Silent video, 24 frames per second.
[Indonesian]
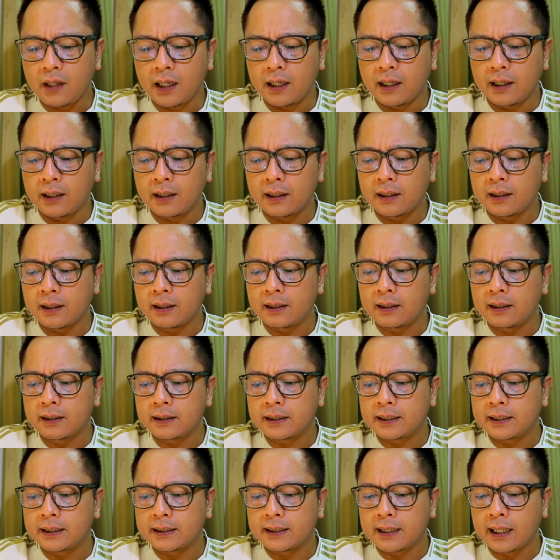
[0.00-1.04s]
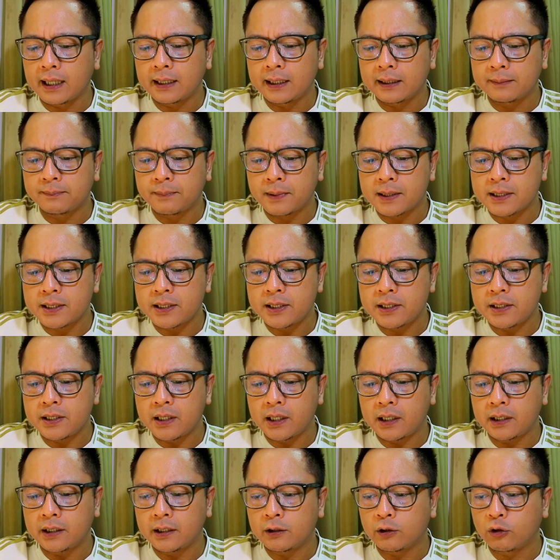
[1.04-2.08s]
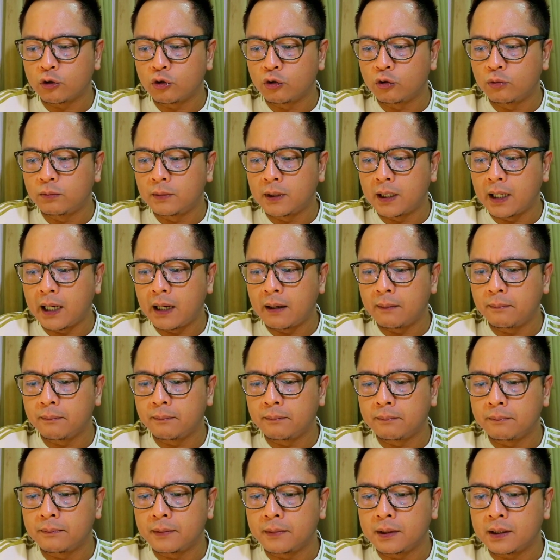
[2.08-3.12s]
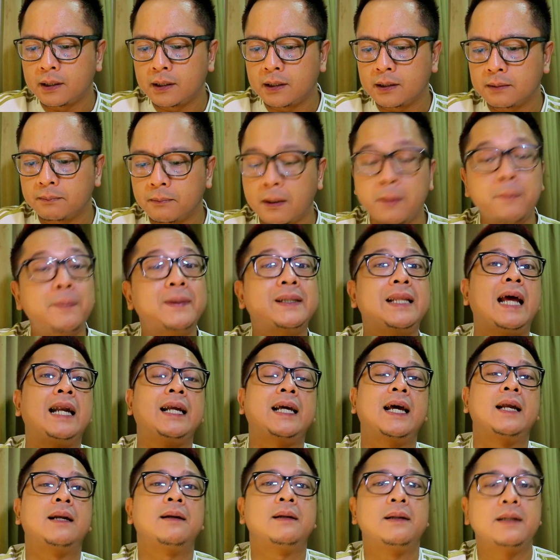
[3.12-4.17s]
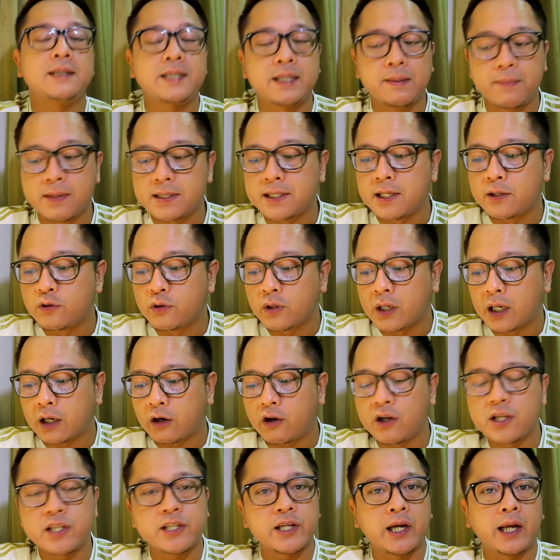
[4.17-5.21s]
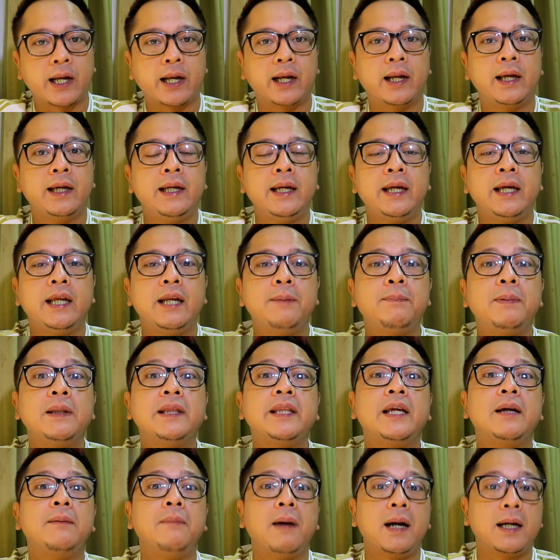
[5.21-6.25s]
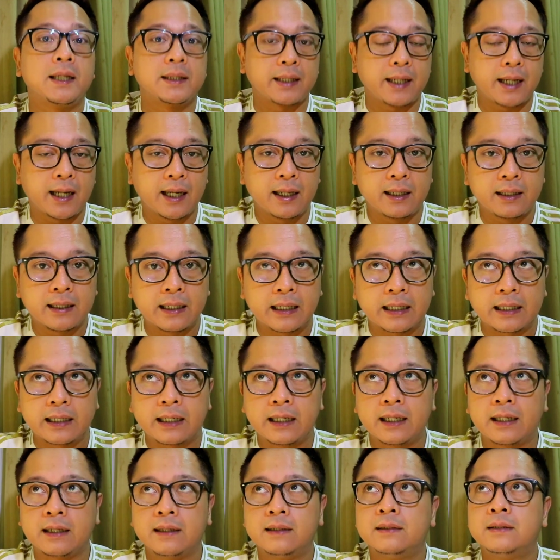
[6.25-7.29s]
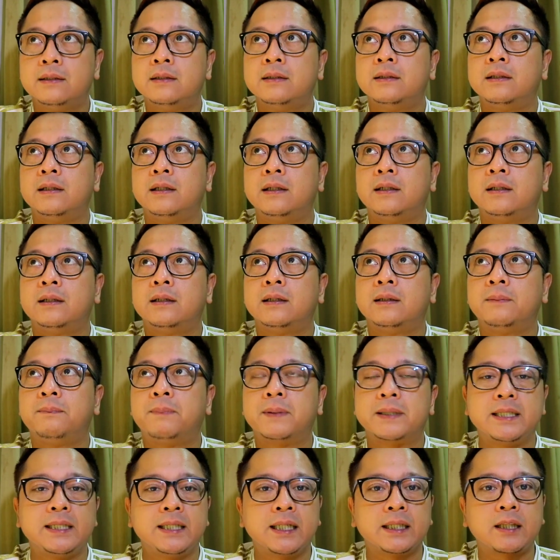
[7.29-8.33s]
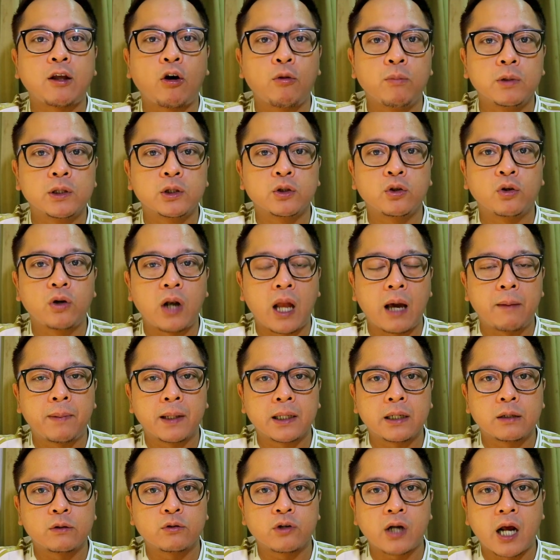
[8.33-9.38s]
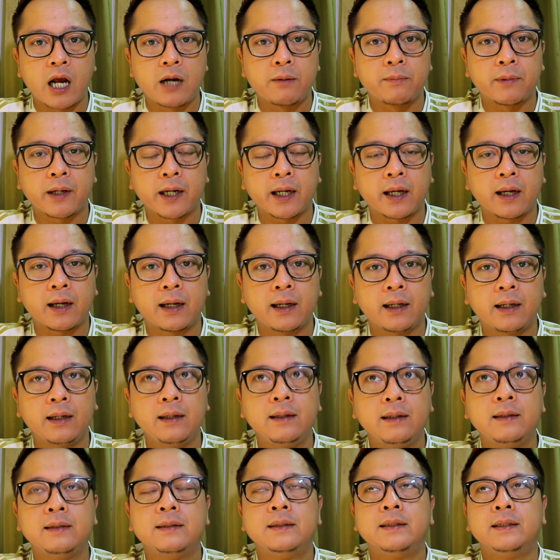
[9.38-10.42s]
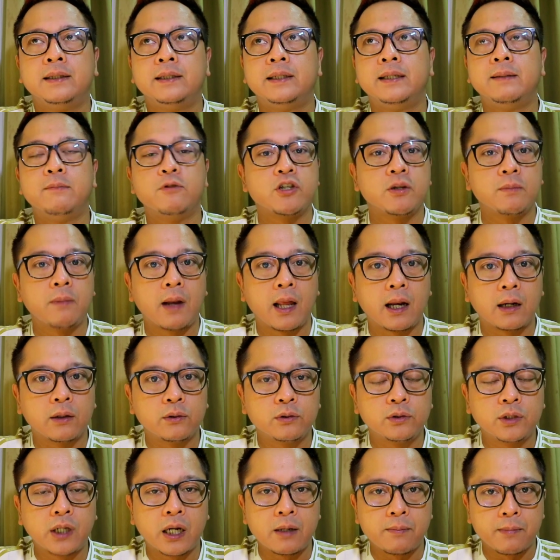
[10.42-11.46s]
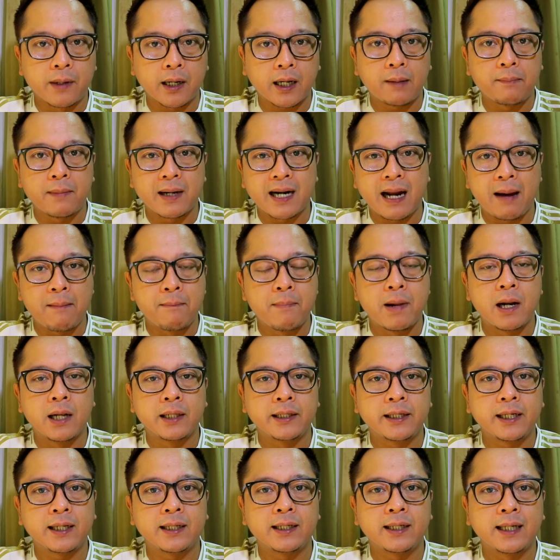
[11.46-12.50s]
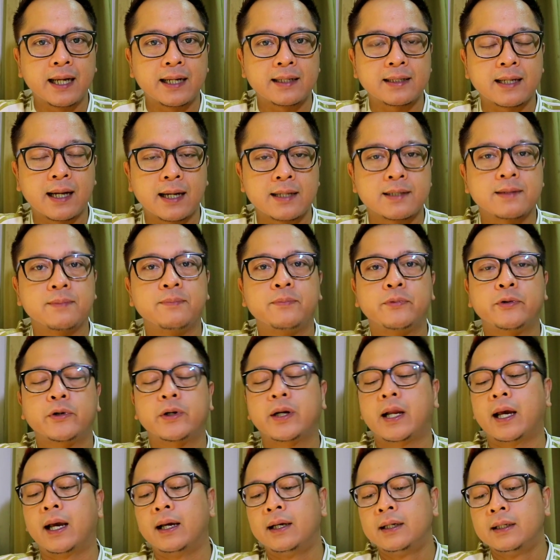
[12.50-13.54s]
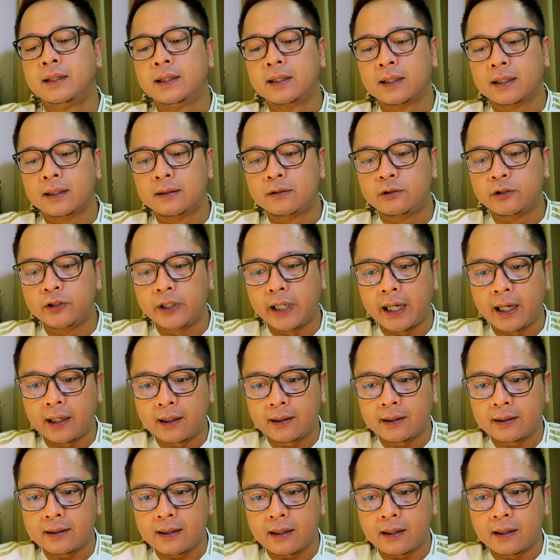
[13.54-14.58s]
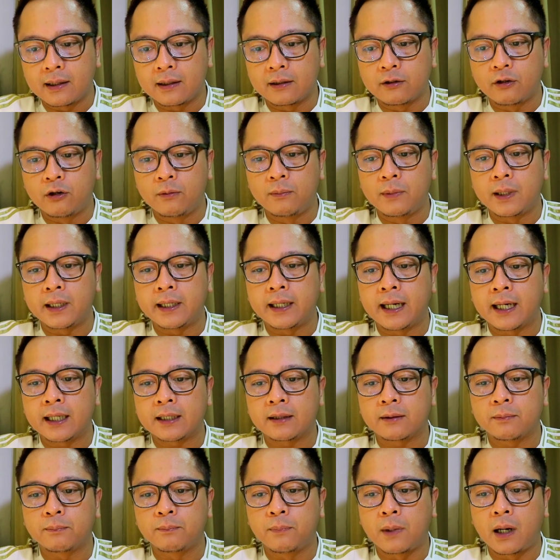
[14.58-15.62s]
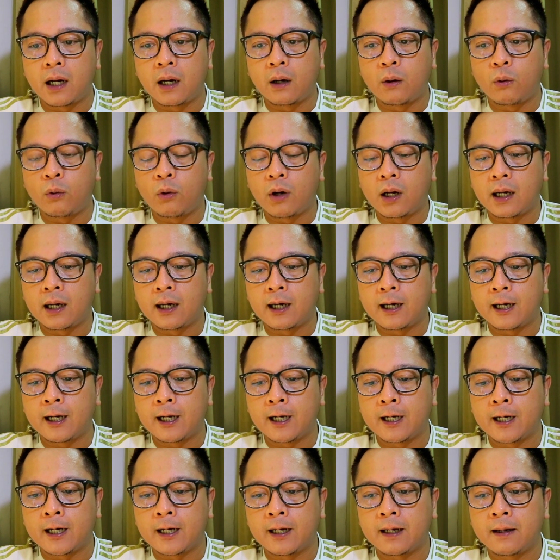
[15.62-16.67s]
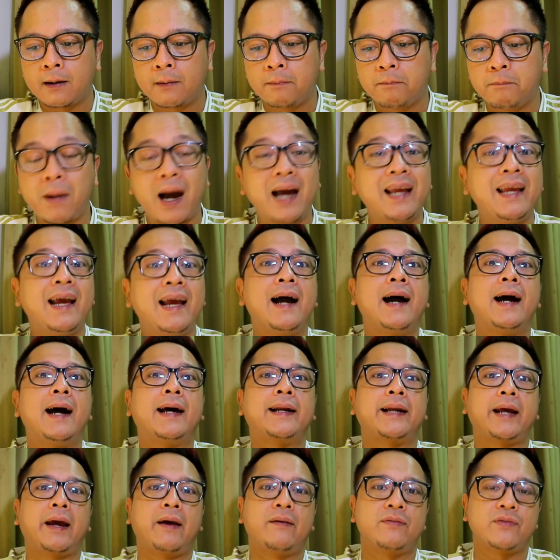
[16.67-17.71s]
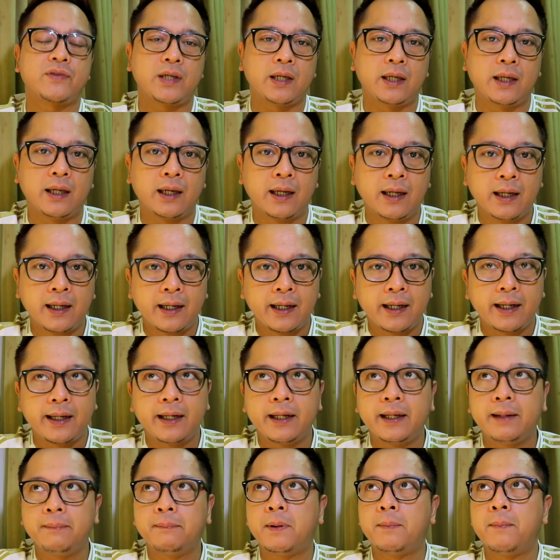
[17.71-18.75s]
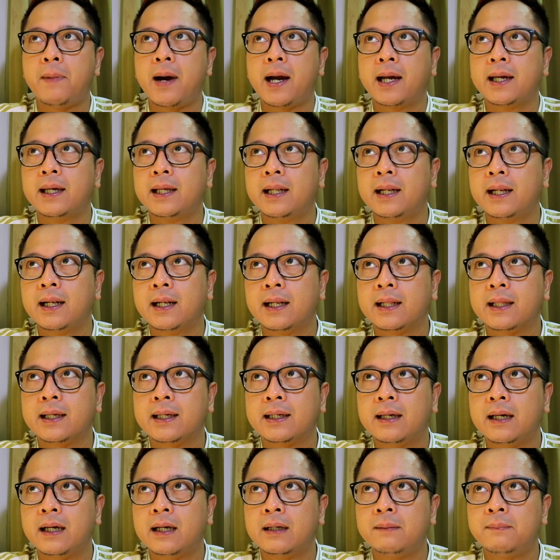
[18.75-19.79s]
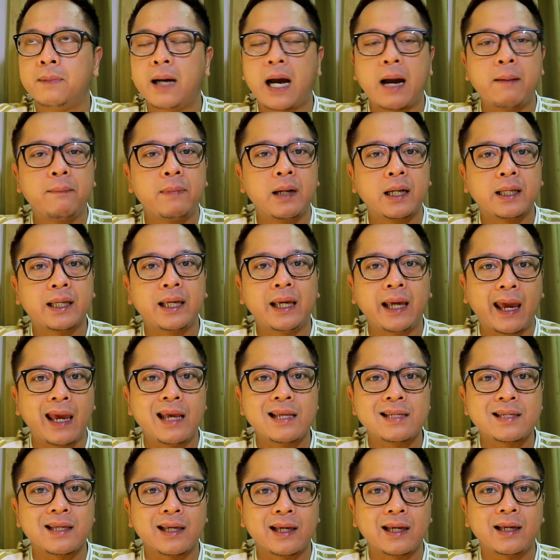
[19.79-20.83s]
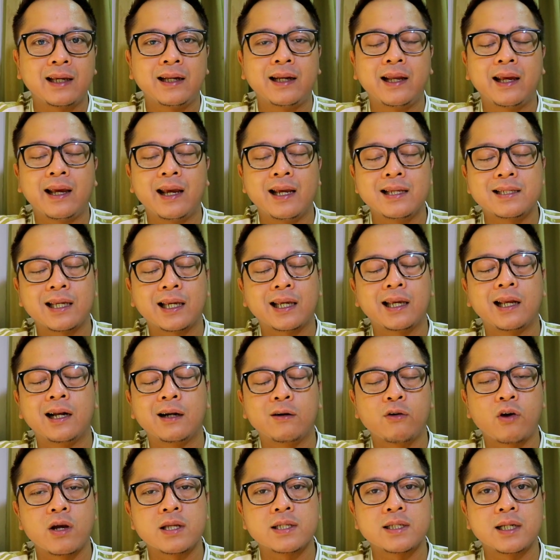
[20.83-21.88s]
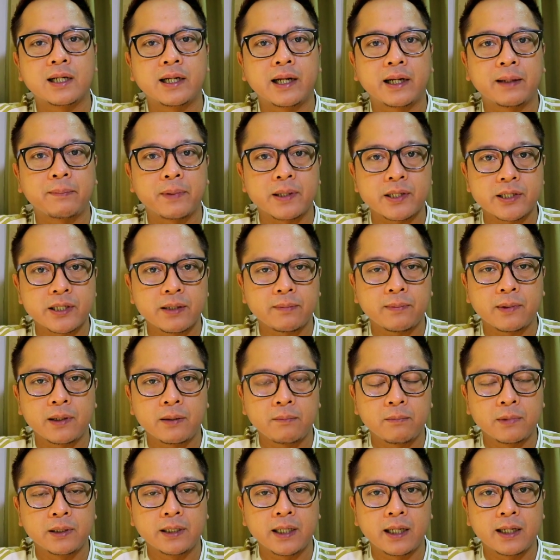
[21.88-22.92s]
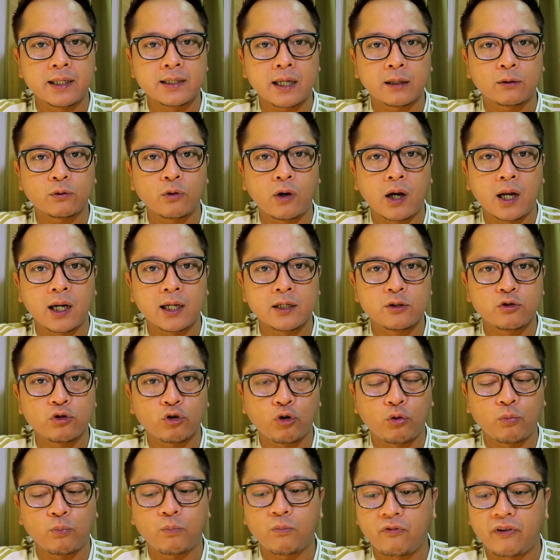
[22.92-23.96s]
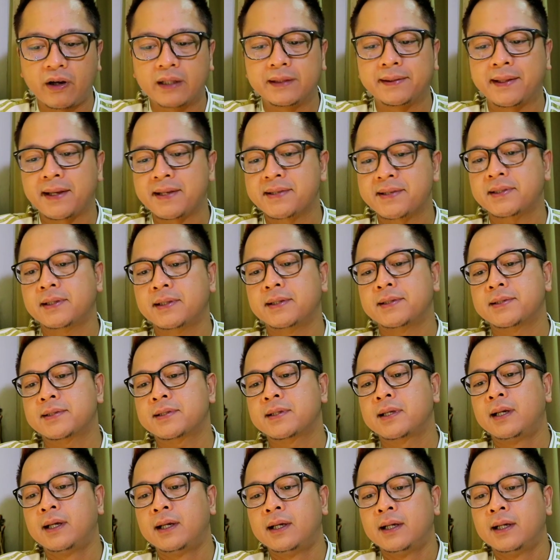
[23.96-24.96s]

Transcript: uh, kita lihat Persija itu uh, mempertahankan Simic dan juga Rohican. Ini penting banget ya, karena uh, Persija tahu betul apa kekurangan mereka di musim lalu dan mereka menambalnya dengan sangat sempurna. Kemudian uh, gue melihat bahwa Bayangkara FC ini memanggil uh, mengambil King Eze, Ezekiel dua Duasel dari Persib ini menjadi satu hal yang cukup fantastis.